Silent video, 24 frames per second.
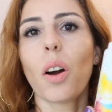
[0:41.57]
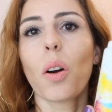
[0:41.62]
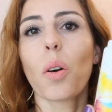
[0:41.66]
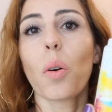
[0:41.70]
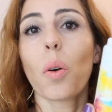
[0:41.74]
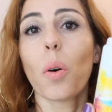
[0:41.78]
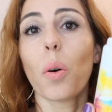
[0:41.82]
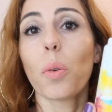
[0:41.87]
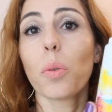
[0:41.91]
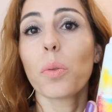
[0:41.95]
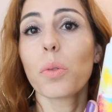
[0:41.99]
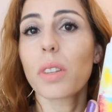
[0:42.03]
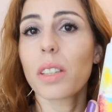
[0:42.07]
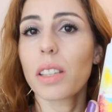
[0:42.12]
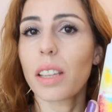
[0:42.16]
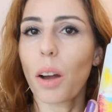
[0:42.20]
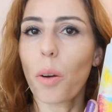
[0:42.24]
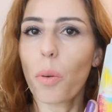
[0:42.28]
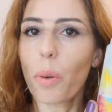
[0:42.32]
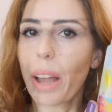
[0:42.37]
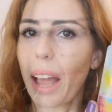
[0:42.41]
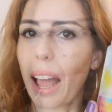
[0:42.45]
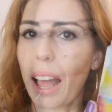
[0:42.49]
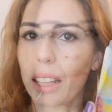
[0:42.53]
com o
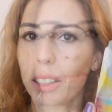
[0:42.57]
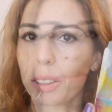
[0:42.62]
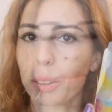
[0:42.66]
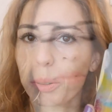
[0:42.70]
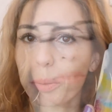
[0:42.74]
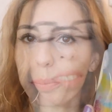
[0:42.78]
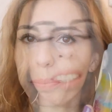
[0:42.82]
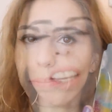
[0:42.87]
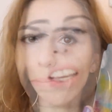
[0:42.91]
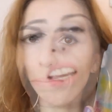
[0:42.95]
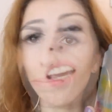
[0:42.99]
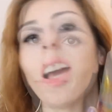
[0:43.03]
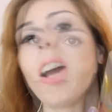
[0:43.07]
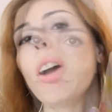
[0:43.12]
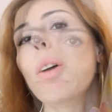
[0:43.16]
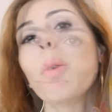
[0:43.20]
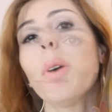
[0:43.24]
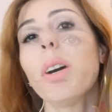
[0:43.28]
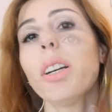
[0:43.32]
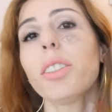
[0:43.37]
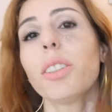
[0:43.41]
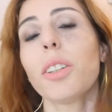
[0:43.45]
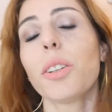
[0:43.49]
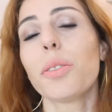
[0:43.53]
salgado.
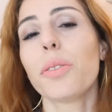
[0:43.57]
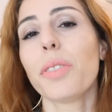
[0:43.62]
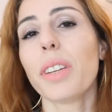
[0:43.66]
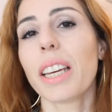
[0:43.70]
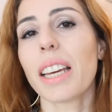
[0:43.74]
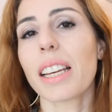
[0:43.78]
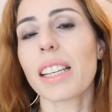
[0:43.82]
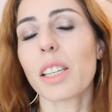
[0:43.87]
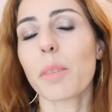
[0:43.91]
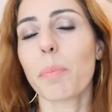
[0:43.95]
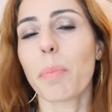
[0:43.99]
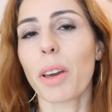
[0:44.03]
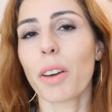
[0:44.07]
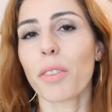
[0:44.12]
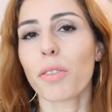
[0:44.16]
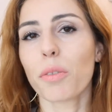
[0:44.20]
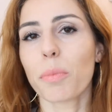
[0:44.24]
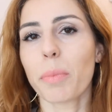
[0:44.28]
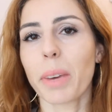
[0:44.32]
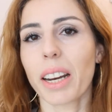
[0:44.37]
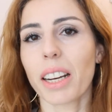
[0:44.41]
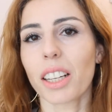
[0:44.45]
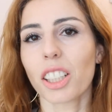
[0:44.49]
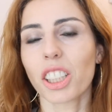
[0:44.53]
Quando eu vi que esse
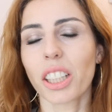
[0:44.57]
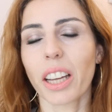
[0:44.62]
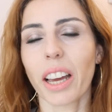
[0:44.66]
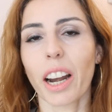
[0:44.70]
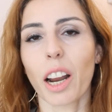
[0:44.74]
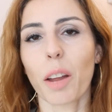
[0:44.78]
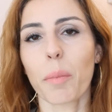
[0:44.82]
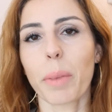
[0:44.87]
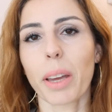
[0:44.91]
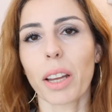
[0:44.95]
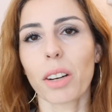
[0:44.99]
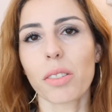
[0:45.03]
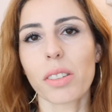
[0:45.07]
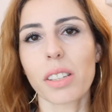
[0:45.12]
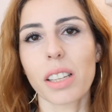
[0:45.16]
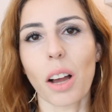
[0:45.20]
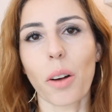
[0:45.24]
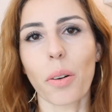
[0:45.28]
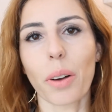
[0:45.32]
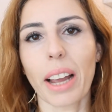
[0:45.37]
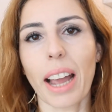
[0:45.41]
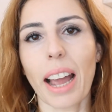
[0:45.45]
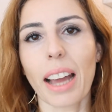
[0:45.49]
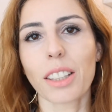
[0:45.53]
perfume era de caramelo
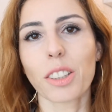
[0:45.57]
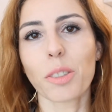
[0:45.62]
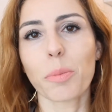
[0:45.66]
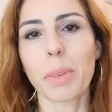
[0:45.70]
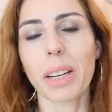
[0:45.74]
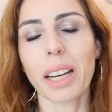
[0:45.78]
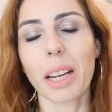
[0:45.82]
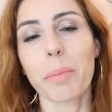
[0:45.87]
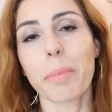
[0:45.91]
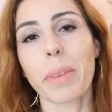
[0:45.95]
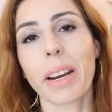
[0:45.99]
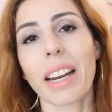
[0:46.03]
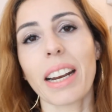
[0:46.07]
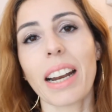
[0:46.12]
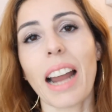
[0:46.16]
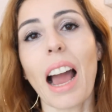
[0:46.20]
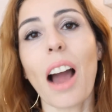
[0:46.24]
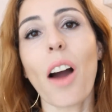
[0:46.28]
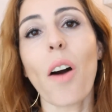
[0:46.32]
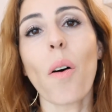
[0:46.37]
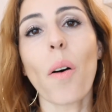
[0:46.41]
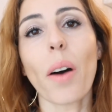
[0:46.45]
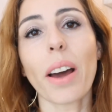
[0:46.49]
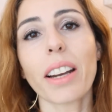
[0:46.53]
salgado, me lembrei
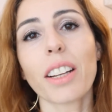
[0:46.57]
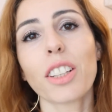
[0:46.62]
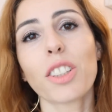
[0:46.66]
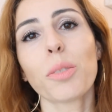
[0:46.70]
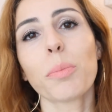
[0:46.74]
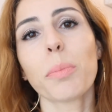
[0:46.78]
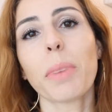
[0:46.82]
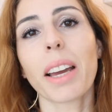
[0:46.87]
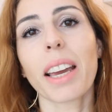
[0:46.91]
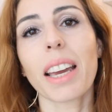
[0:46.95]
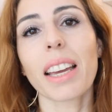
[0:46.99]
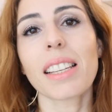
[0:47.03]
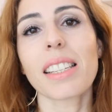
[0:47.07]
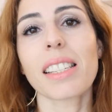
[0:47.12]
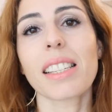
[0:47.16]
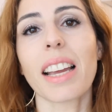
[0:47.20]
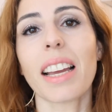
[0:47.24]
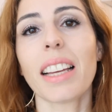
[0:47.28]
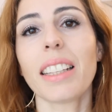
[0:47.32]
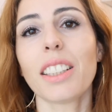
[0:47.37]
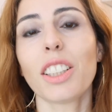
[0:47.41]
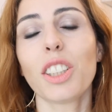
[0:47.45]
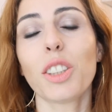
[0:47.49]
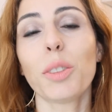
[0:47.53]
na hora de uma
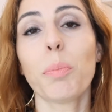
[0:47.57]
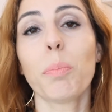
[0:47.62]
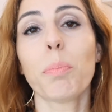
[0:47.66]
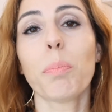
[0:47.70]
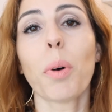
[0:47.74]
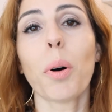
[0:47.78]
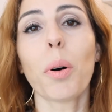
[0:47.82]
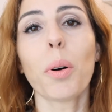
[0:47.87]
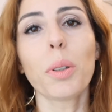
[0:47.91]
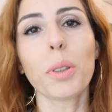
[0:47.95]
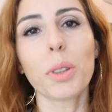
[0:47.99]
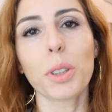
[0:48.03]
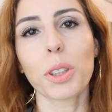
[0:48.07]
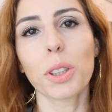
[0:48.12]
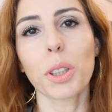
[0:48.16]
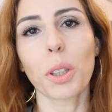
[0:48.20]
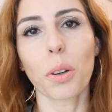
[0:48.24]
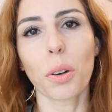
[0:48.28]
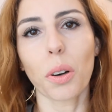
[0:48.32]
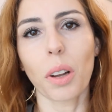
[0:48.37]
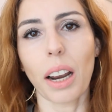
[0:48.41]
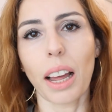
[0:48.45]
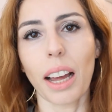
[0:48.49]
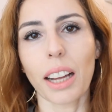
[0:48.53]
receita de bolo de
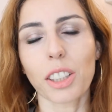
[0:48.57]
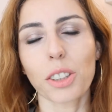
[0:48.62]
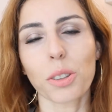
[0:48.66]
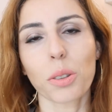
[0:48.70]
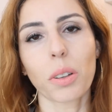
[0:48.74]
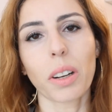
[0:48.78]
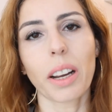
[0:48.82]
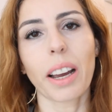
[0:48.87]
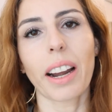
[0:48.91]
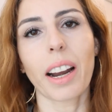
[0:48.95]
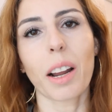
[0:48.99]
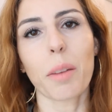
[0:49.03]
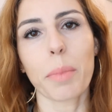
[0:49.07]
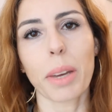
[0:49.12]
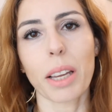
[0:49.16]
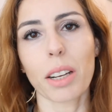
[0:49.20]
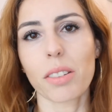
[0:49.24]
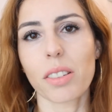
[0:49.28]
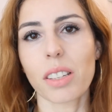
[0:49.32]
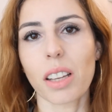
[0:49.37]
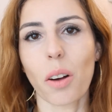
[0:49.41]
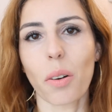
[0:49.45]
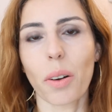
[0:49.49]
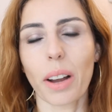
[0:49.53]
chocolate com
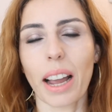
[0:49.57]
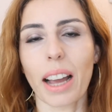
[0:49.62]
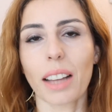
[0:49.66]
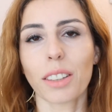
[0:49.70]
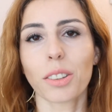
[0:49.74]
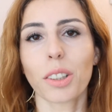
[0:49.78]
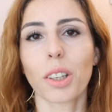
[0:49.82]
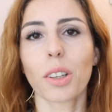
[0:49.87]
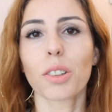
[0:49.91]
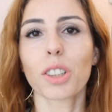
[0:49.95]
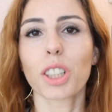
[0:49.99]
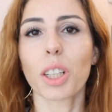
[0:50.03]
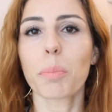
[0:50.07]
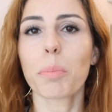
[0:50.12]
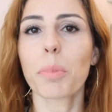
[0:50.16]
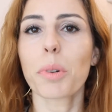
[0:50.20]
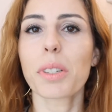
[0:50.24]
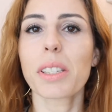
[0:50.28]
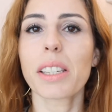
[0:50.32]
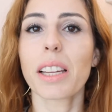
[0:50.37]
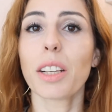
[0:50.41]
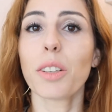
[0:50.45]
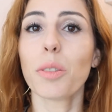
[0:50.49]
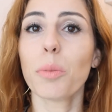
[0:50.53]
caramelo salgado que eu já
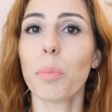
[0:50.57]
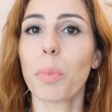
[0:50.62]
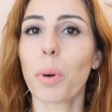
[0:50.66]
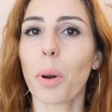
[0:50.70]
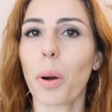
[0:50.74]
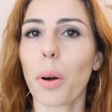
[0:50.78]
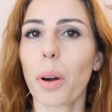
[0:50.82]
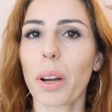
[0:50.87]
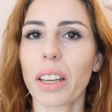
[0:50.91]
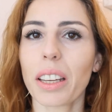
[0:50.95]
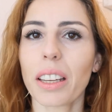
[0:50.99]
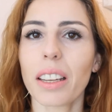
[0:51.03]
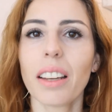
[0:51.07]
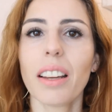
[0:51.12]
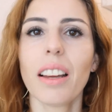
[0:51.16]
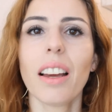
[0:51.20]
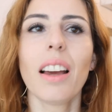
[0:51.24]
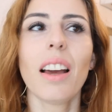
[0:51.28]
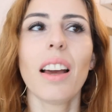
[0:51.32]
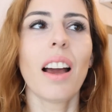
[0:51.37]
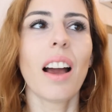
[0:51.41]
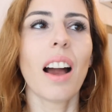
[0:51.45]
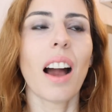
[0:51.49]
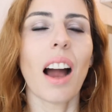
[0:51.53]
postei no blog
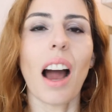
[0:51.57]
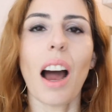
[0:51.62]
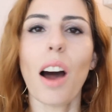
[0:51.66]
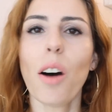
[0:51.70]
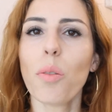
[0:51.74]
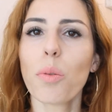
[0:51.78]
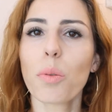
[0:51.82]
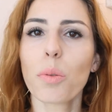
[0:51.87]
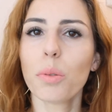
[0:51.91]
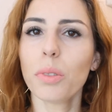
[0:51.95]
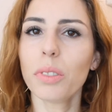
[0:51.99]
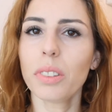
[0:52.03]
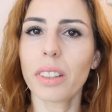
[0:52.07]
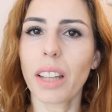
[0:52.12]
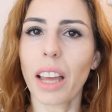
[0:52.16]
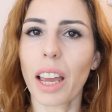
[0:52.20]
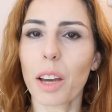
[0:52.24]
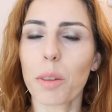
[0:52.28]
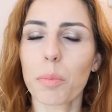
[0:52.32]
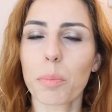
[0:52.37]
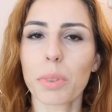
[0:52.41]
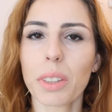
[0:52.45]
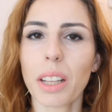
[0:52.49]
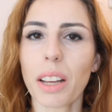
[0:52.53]
há algum
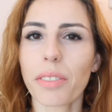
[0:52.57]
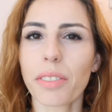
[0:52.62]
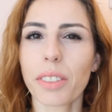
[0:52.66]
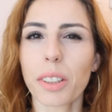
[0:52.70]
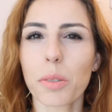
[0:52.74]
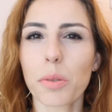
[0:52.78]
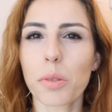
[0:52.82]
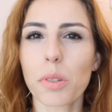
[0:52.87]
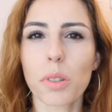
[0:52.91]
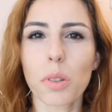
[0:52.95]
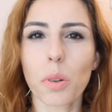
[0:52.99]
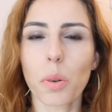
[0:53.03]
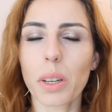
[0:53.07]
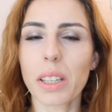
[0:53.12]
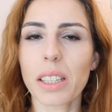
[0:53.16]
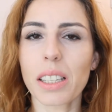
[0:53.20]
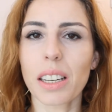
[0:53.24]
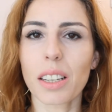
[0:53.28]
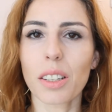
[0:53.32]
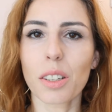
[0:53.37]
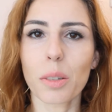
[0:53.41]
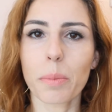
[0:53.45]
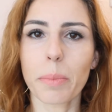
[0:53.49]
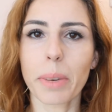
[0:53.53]
tempo, deve ter uns dois
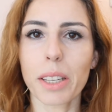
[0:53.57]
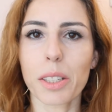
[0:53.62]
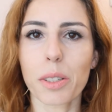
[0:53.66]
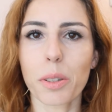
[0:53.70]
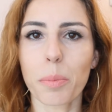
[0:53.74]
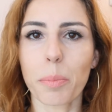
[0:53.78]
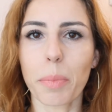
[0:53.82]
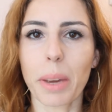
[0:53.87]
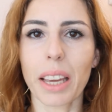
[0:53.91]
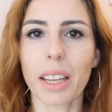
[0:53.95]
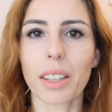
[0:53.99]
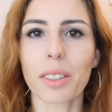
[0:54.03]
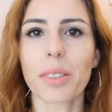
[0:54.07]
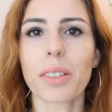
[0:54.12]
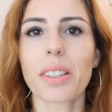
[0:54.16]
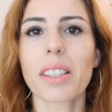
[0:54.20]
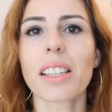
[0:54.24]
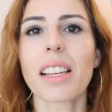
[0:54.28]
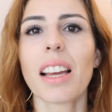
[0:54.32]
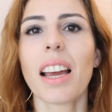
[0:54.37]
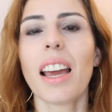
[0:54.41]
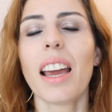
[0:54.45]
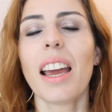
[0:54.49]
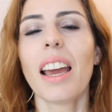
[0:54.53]
anos mais ou
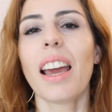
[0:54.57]
menos.